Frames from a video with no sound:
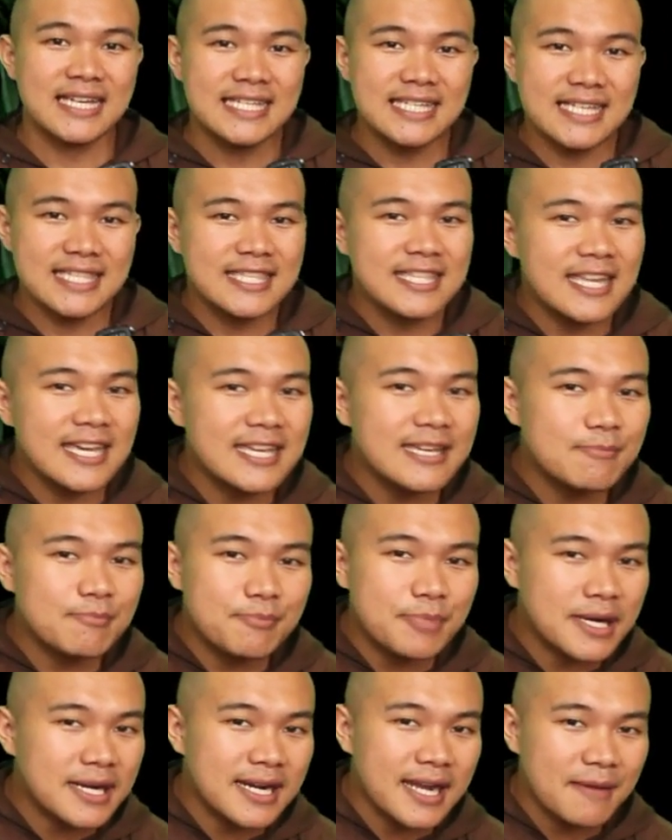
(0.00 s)
Ia tidak
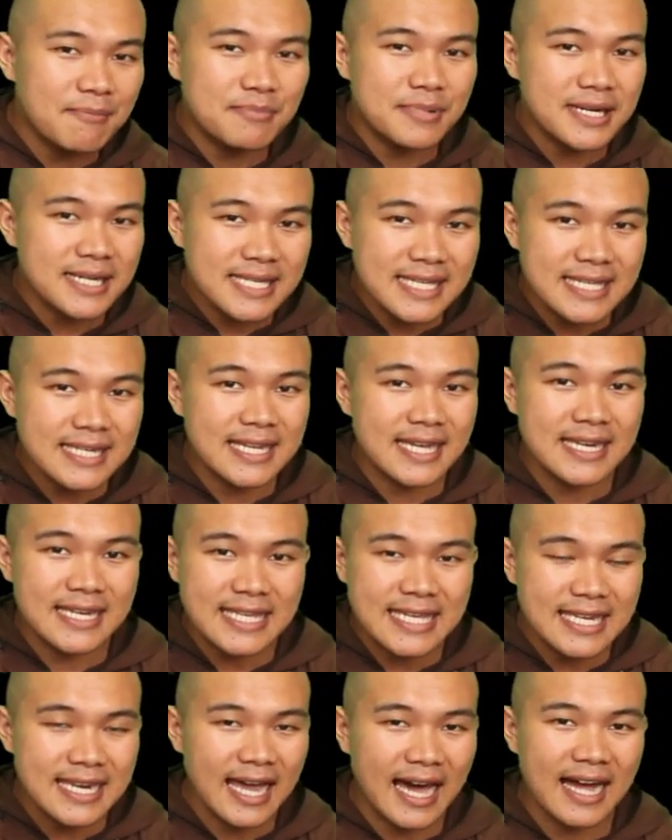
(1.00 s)
pernah pergi dan
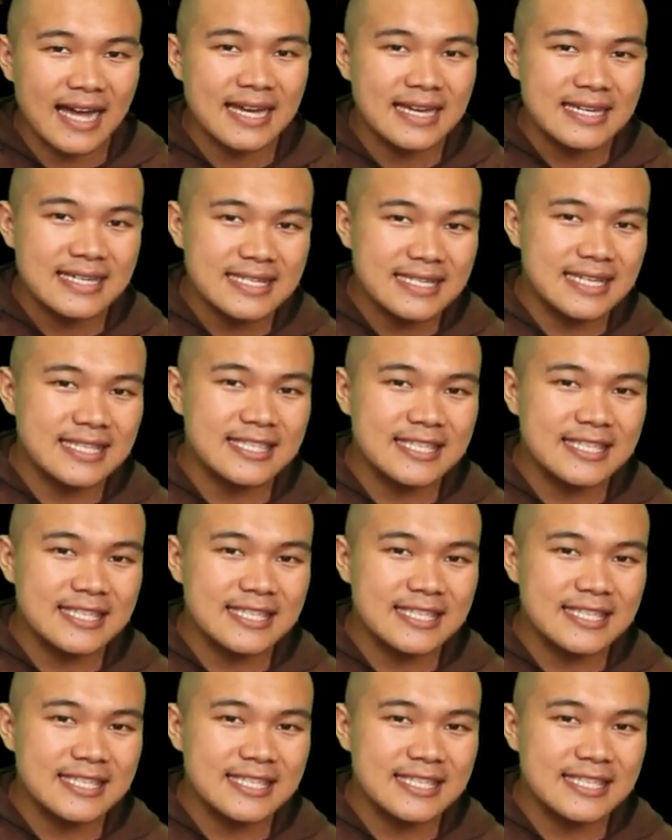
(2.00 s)
hilang. Ia